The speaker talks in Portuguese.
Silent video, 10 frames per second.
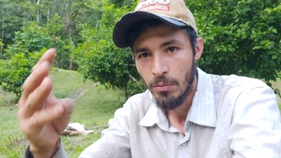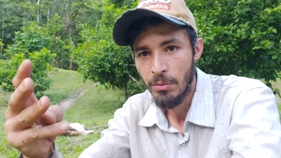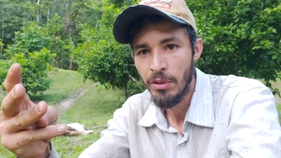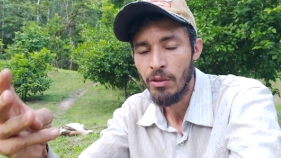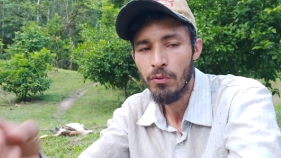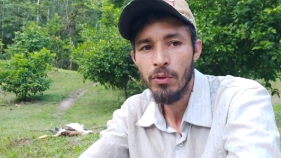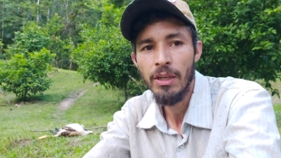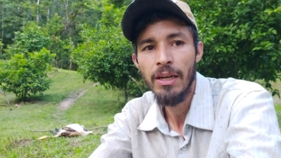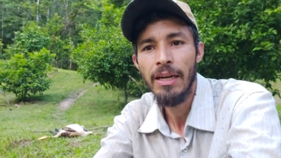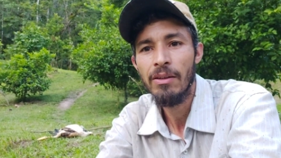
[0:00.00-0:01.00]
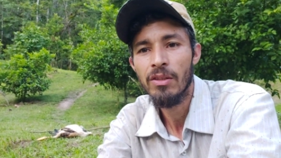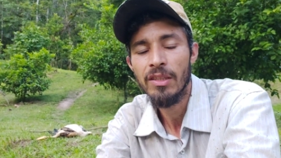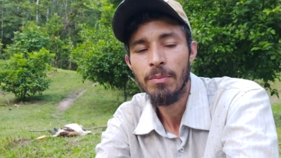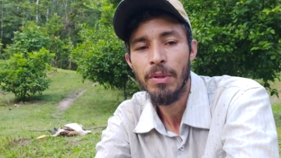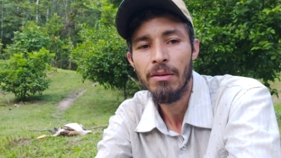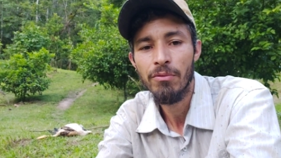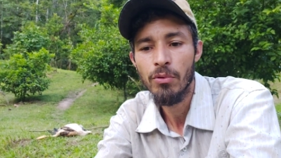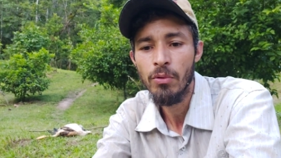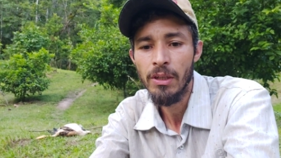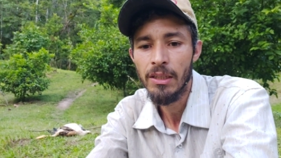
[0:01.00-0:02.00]
Primeiro foi a nossa
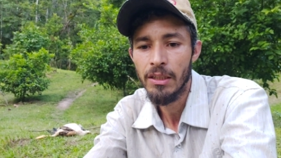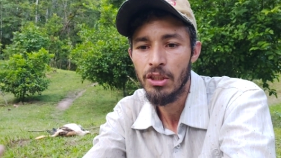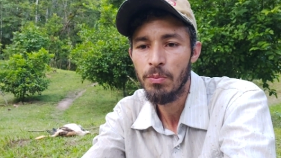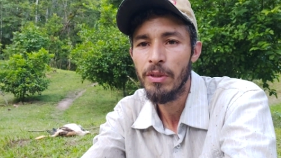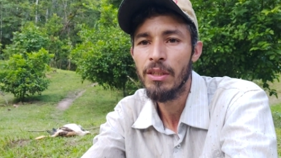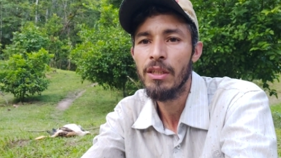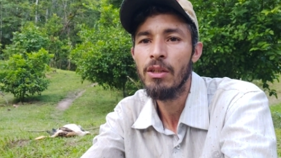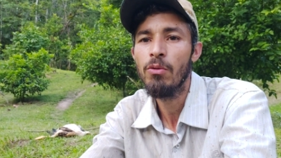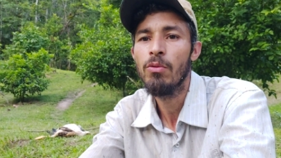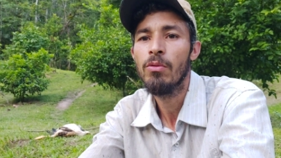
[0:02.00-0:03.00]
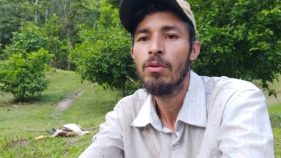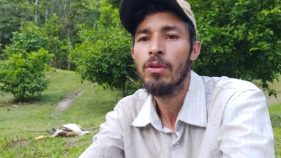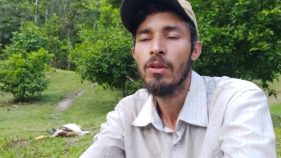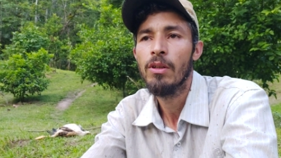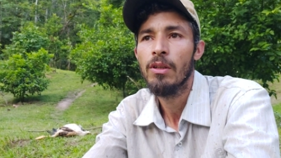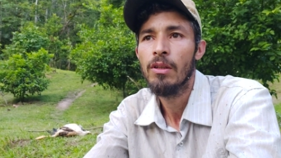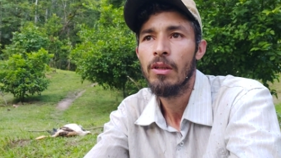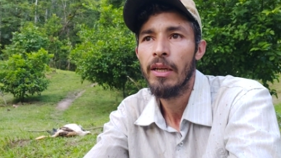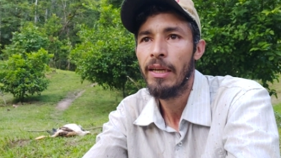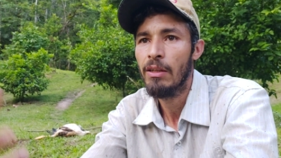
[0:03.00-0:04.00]
pavoa, a gente perdeu
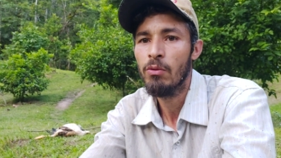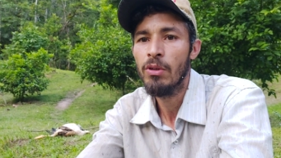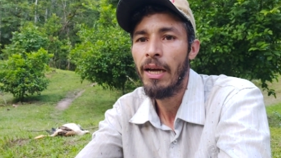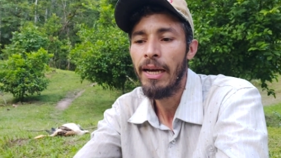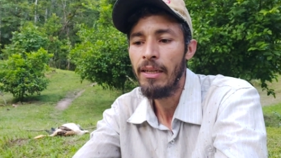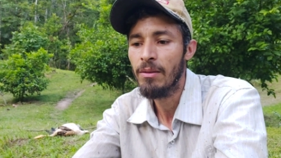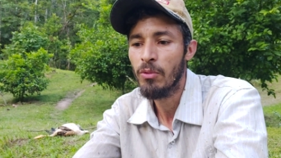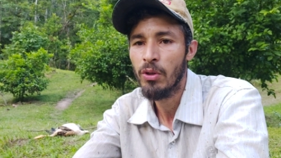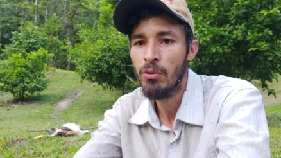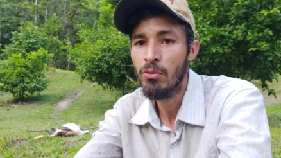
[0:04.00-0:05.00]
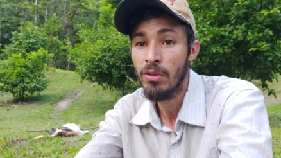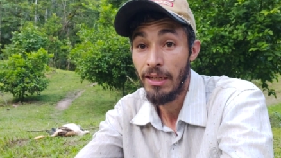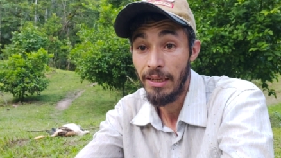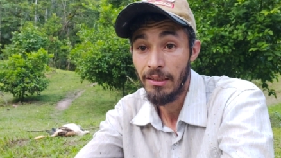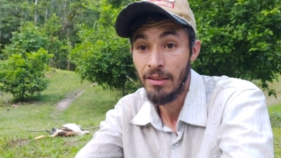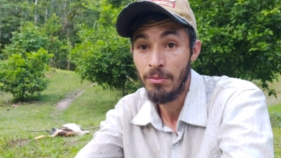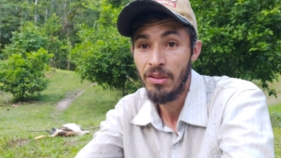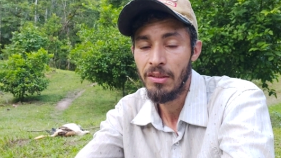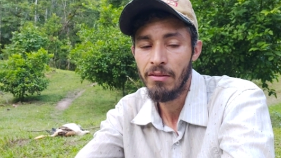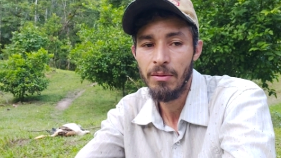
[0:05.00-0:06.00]
é, do nada, morreu do nada, também
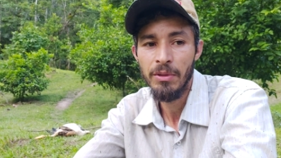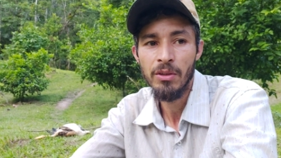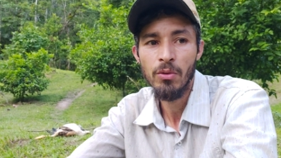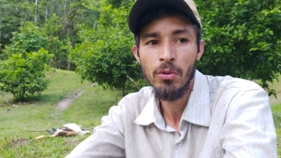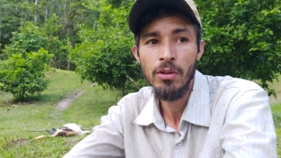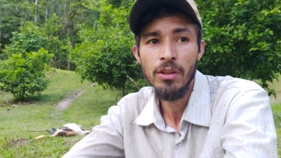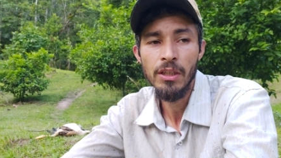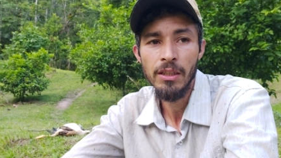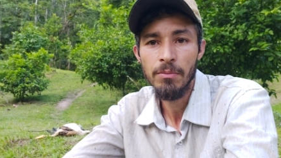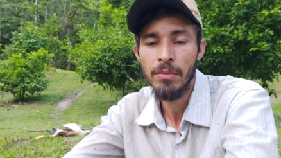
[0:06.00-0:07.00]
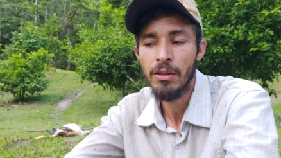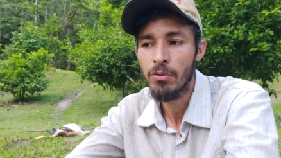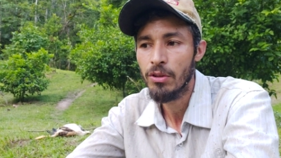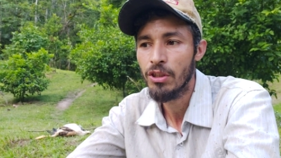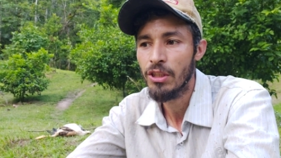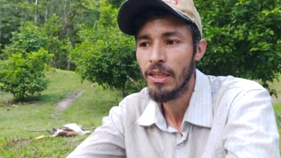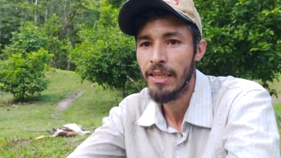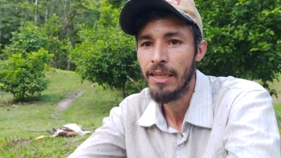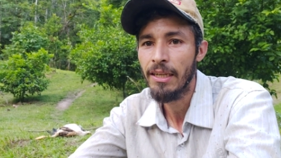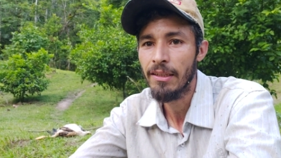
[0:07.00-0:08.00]
estava bem gorda, bem gordinha
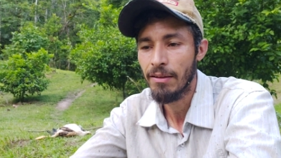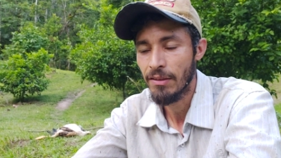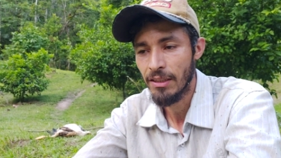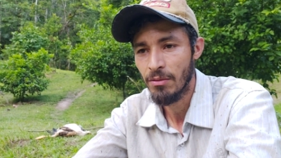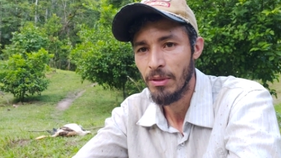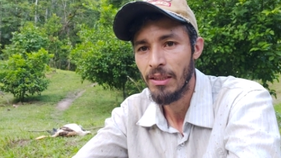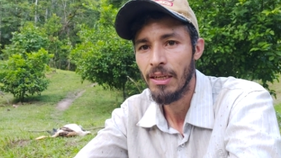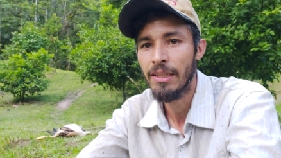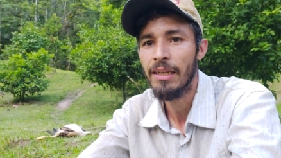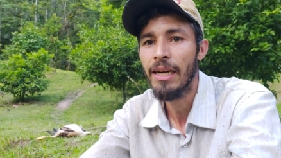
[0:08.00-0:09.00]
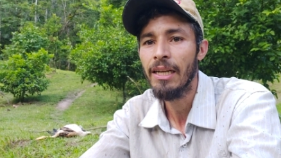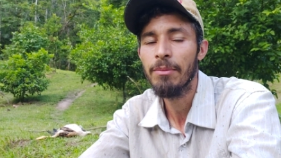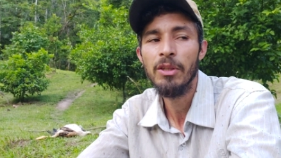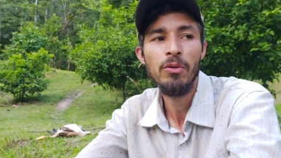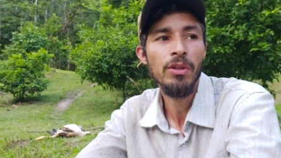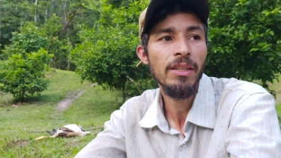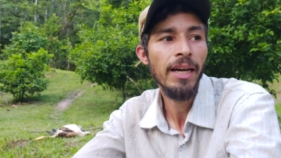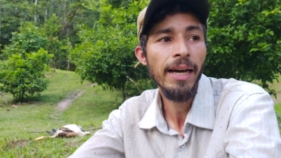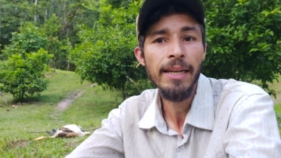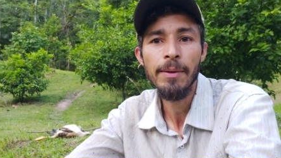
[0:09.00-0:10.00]
ela, estava sendo bem tratada, bem
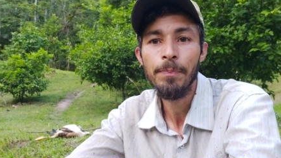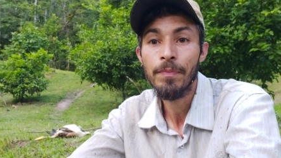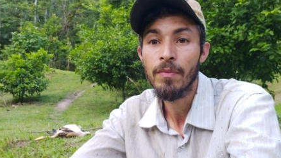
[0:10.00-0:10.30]
cuidada.